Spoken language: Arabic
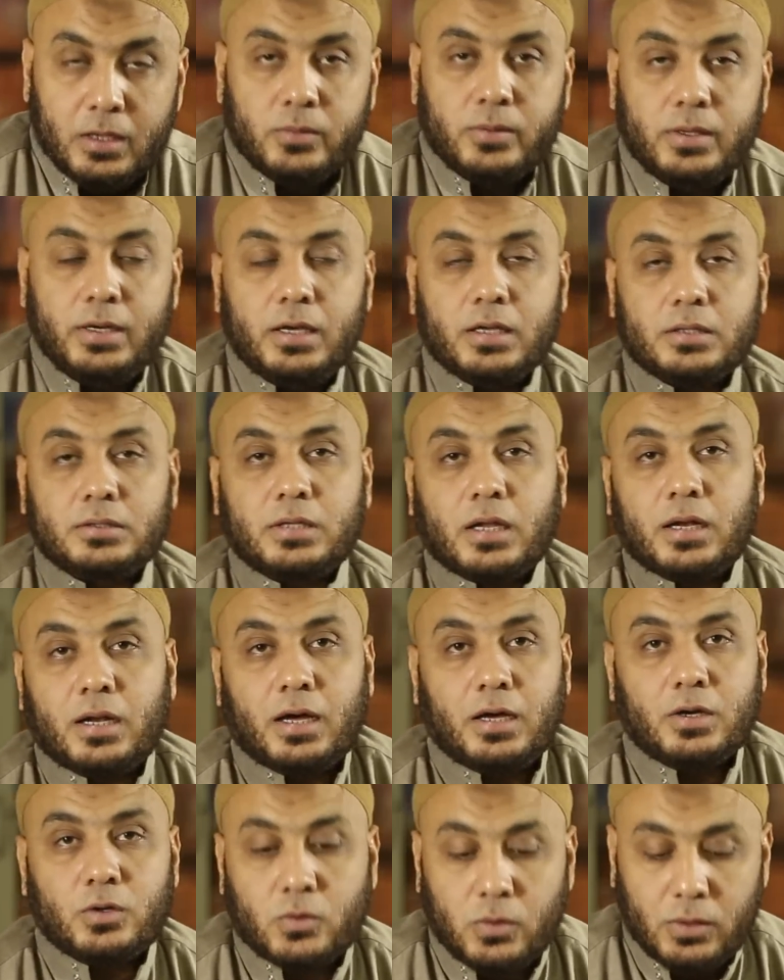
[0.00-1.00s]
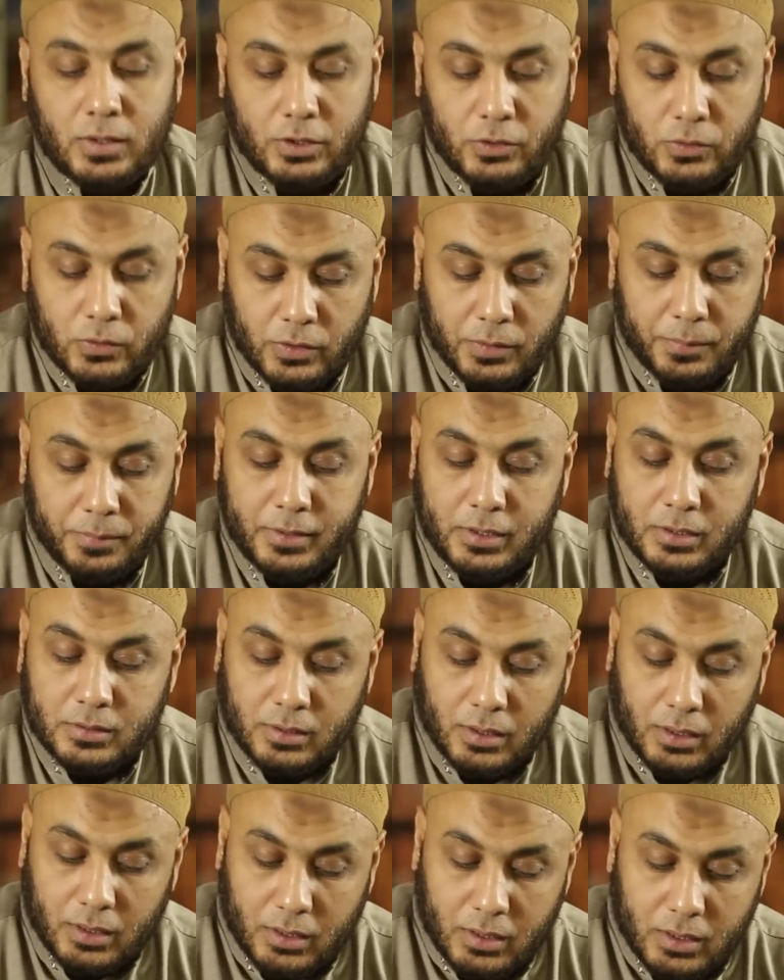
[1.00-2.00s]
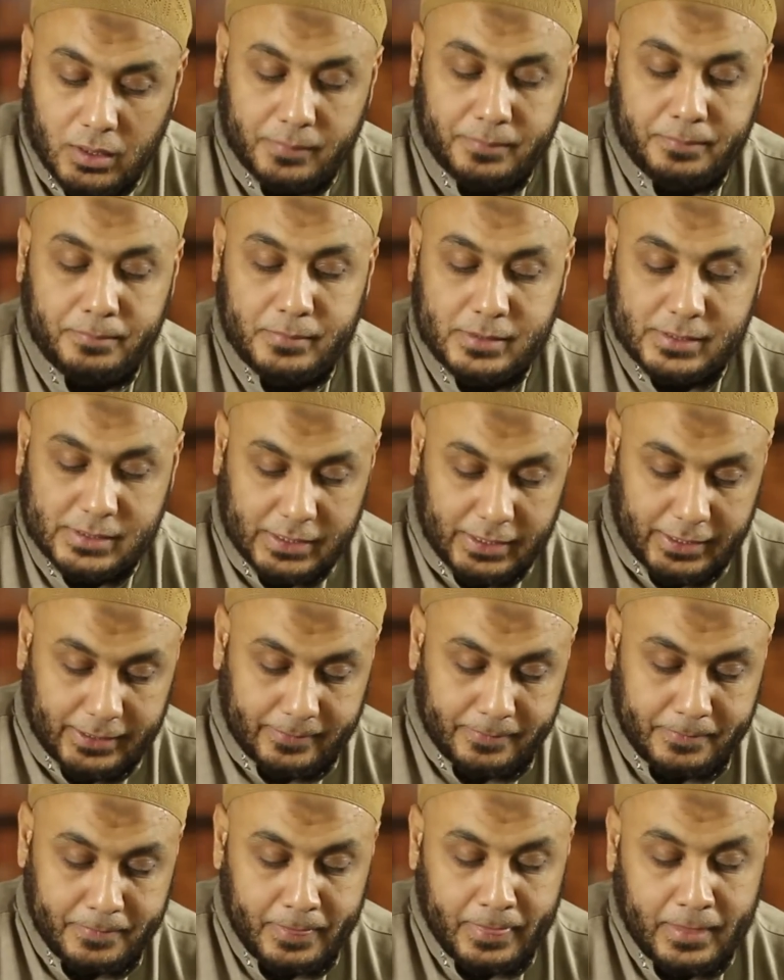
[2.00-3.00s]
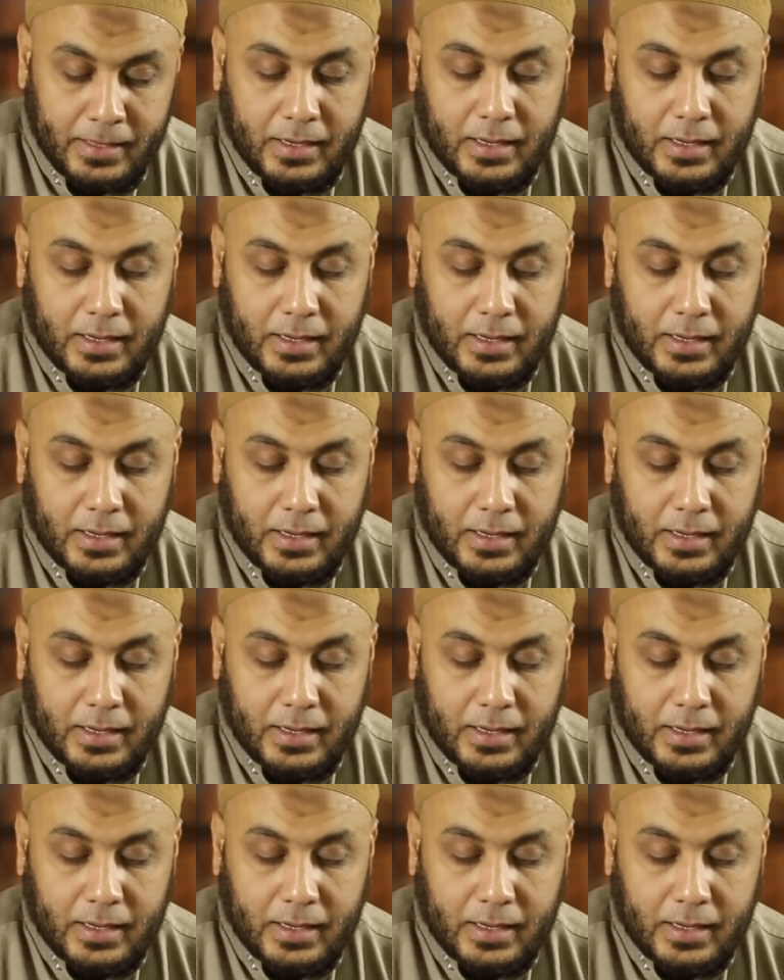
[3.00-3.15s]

وان هي تطلع عن كل يوم اطعام مسكين